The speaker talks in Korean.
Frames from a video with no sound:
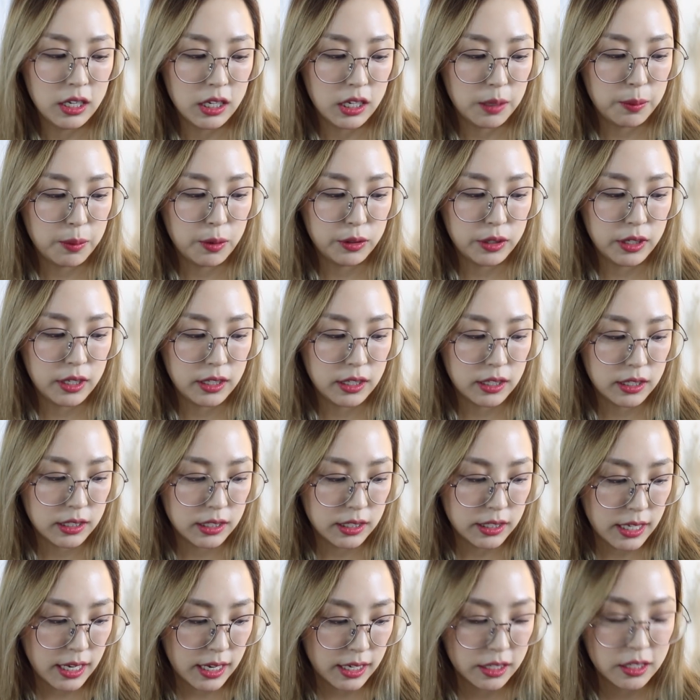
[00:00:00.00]
이번에는
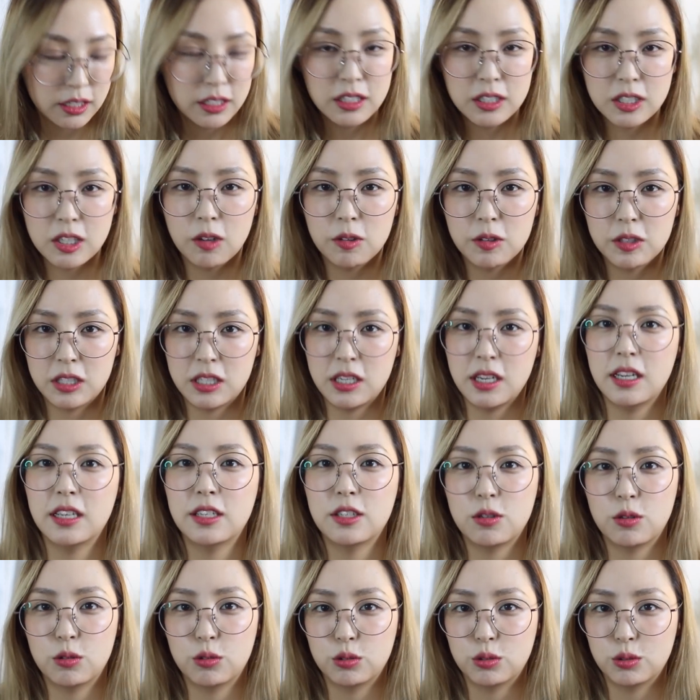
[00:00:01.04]
그냥
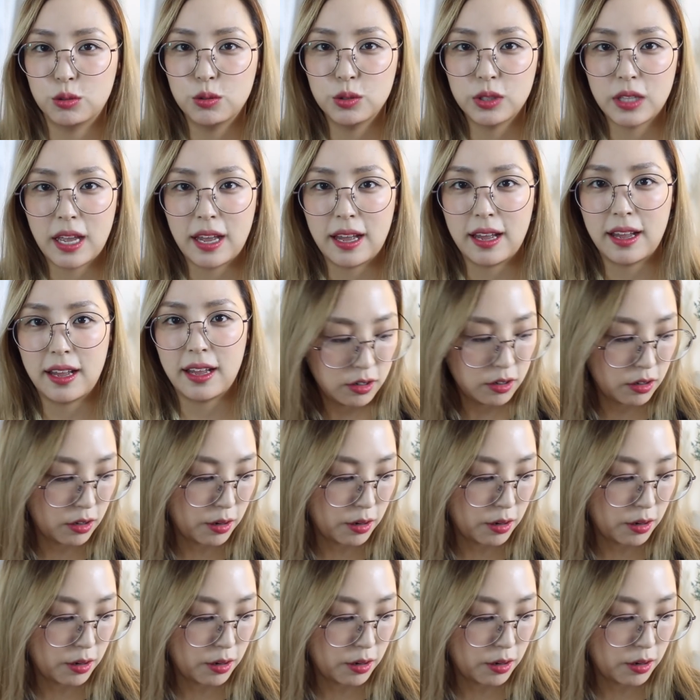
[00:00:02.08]
전체적으로 다